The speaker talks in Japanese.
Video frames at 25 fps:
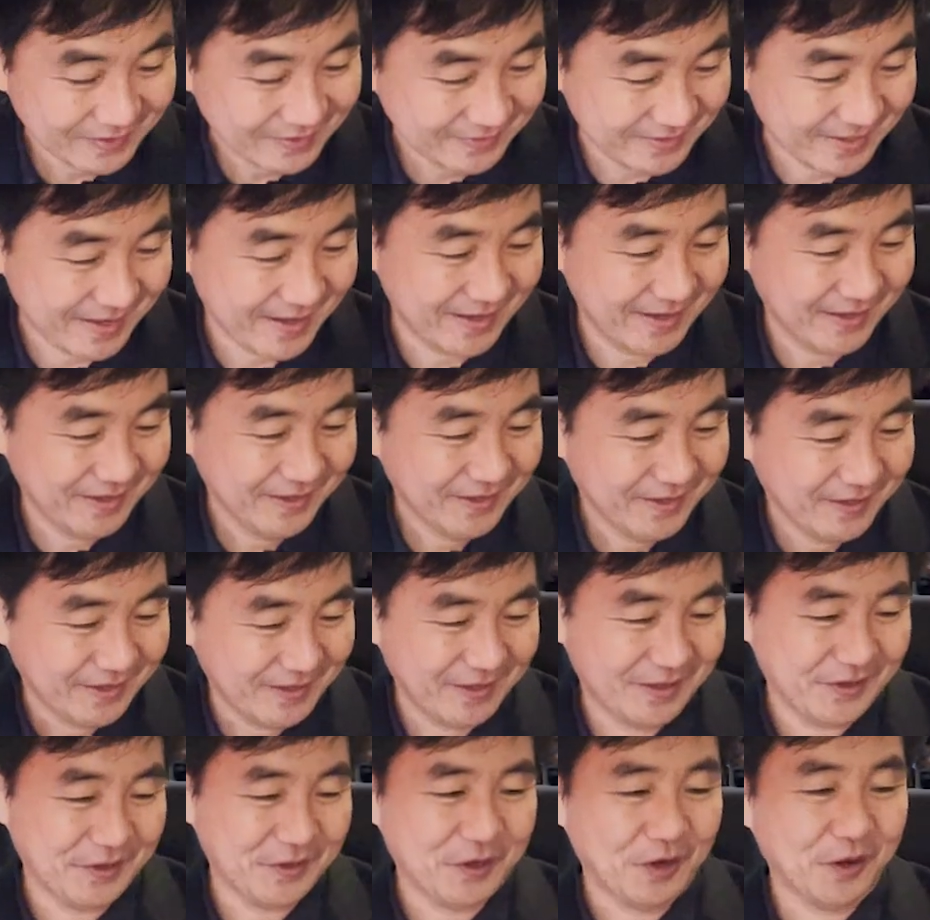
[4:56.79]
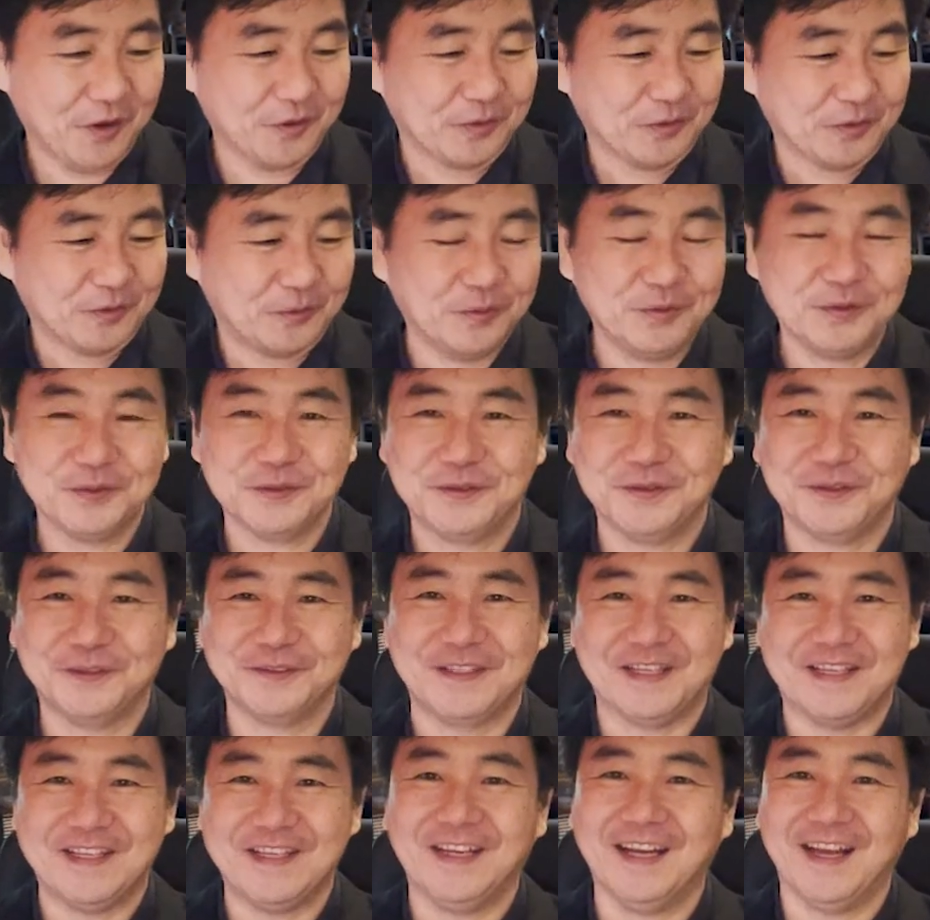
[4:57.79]
で、えー、あこういうところ
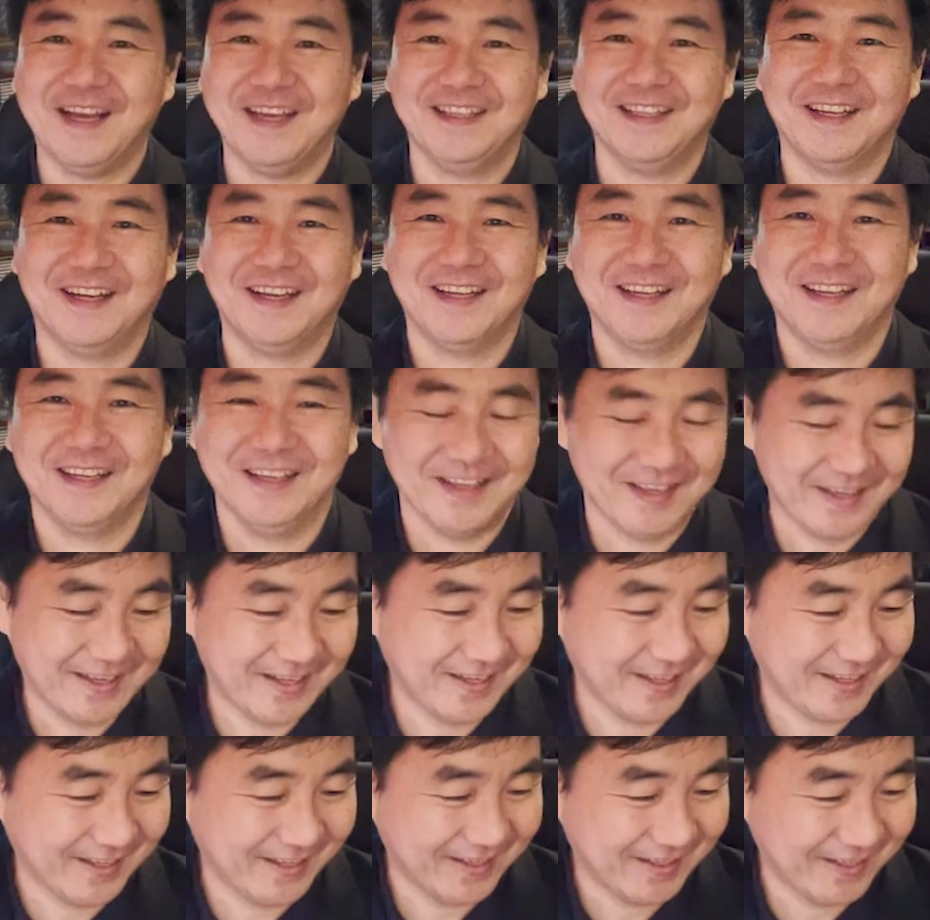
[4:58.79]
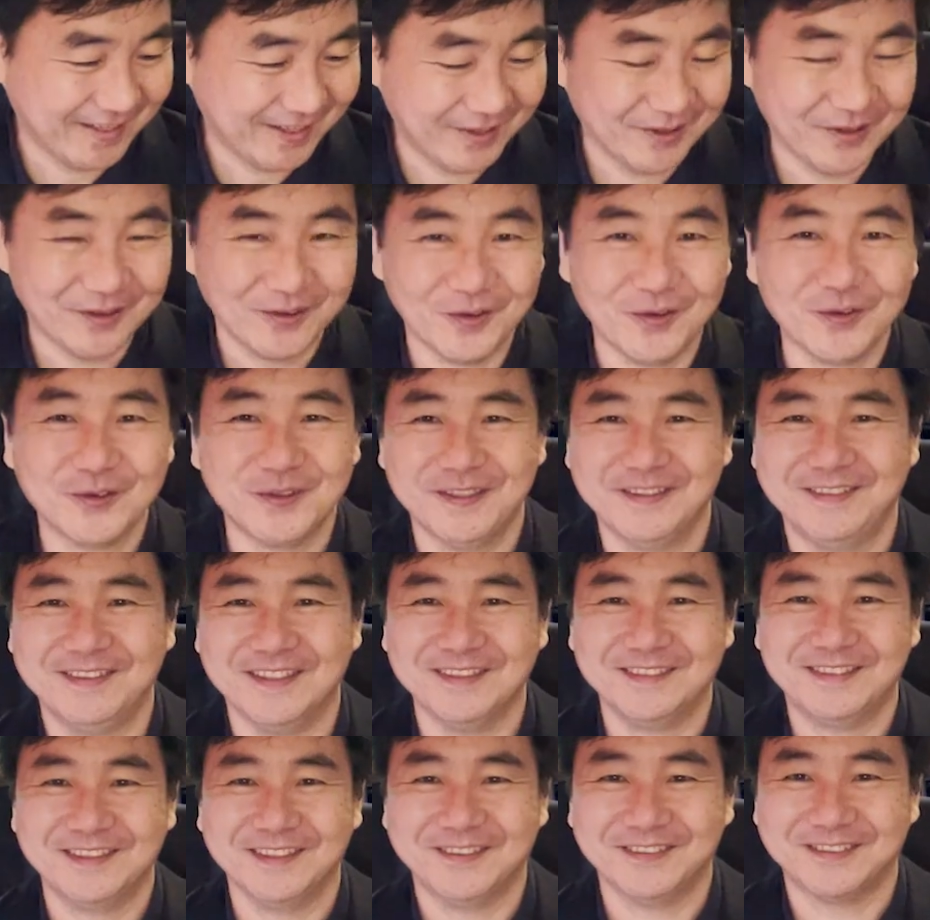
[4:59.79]
で意外な、えー、大栗
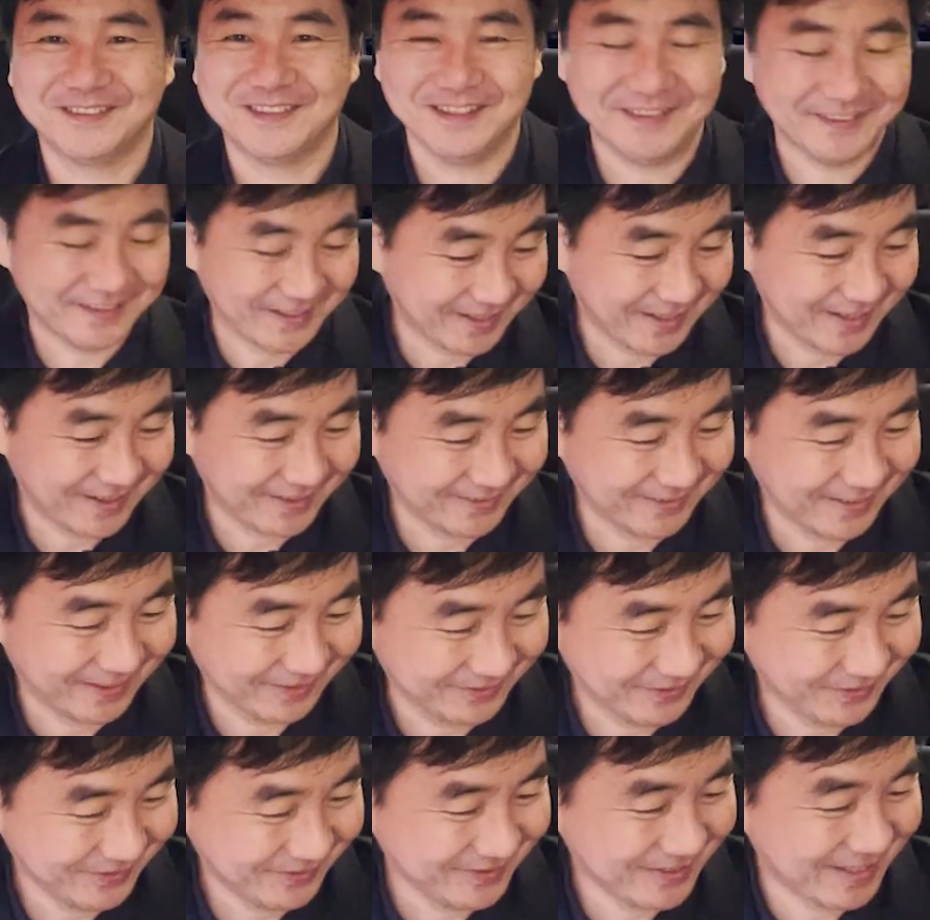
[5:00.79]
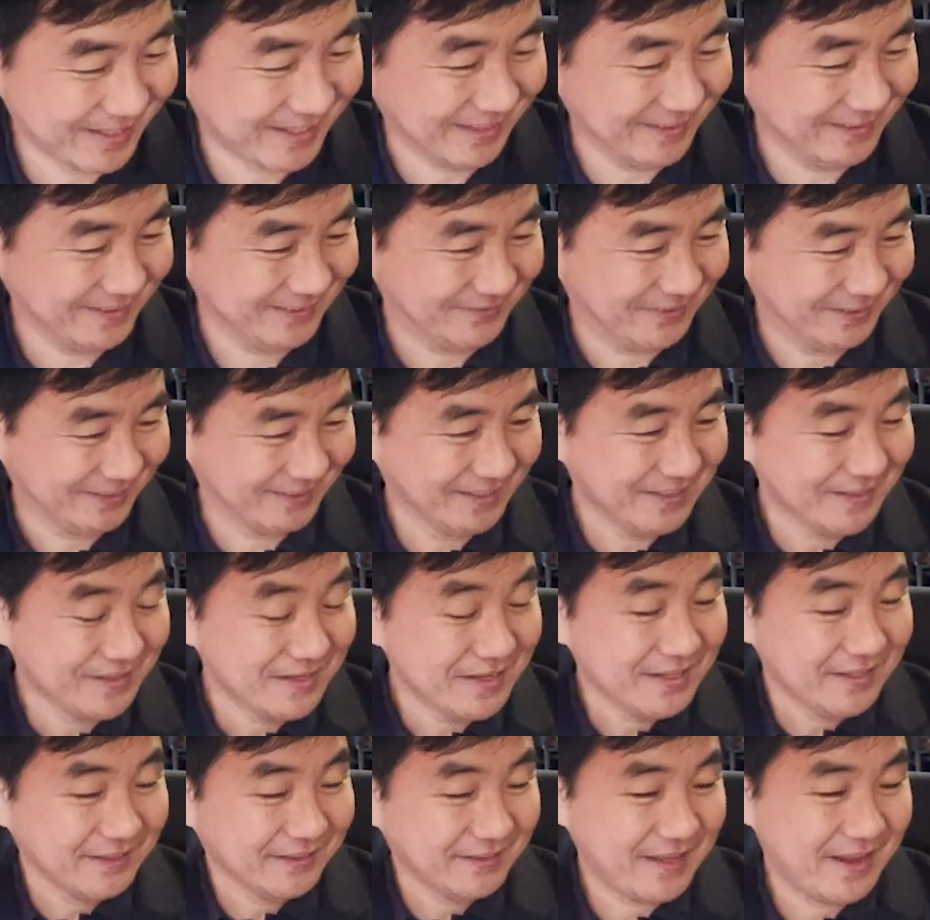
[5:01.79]
先生と接点があるなというふうに感じました。
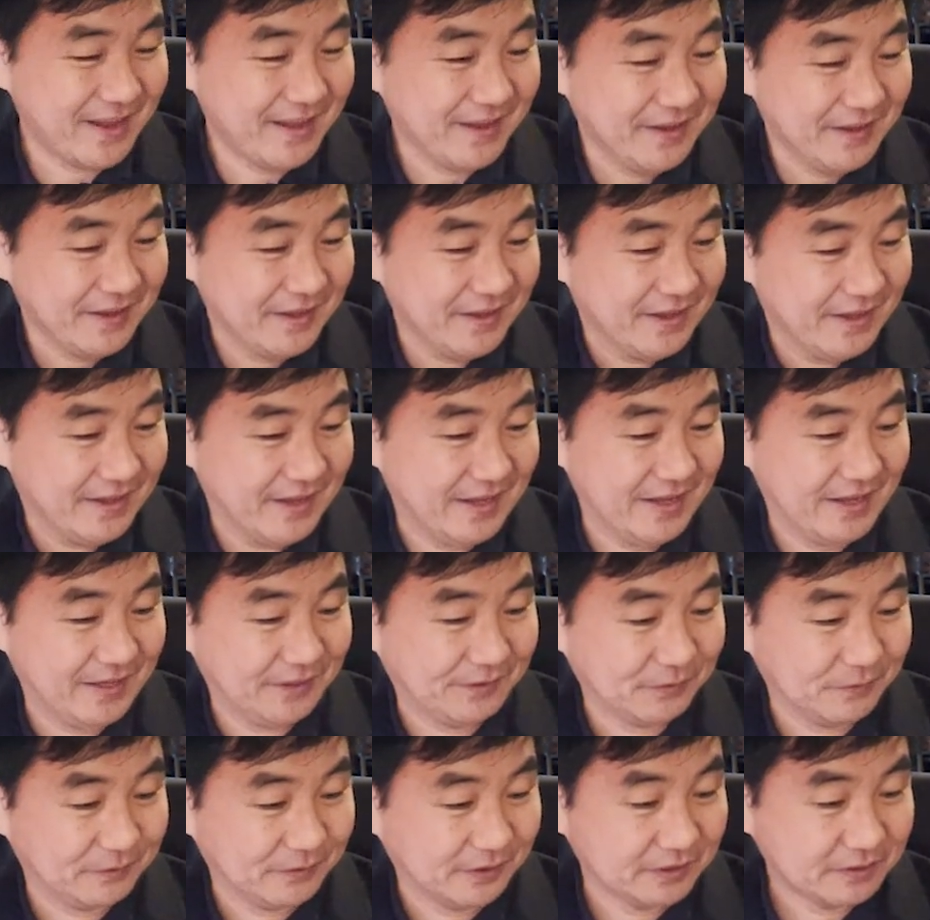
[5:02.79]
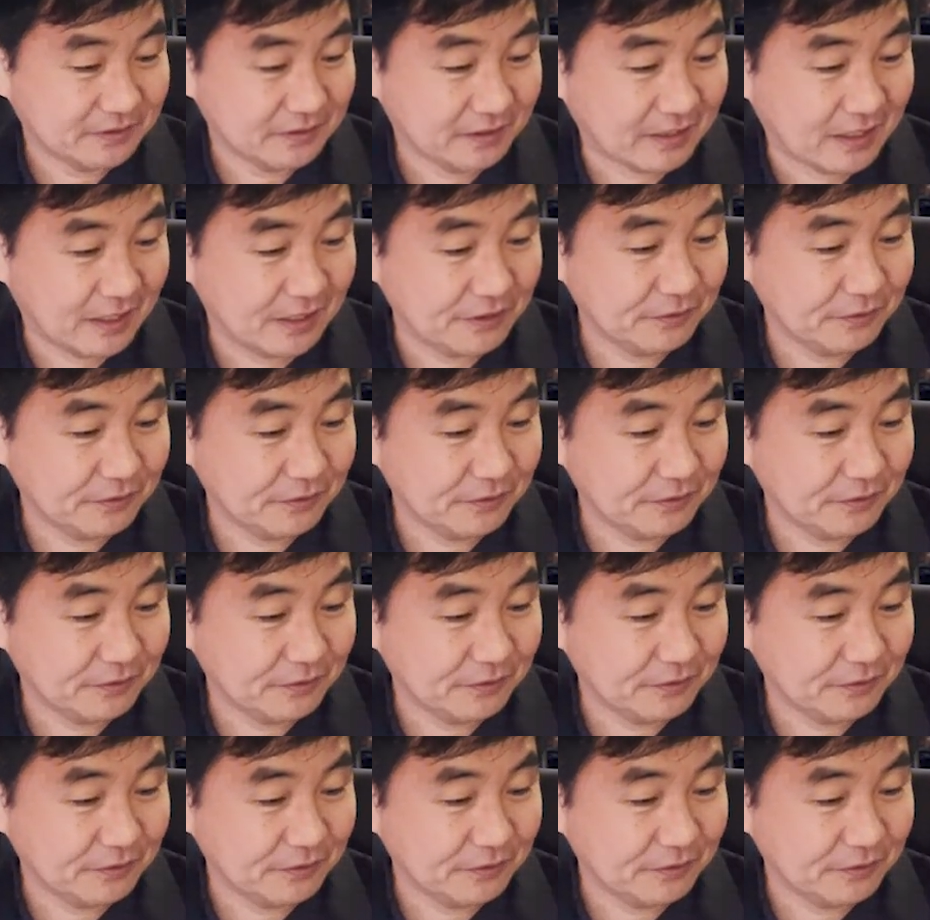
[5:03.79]
で、えーと、私はカ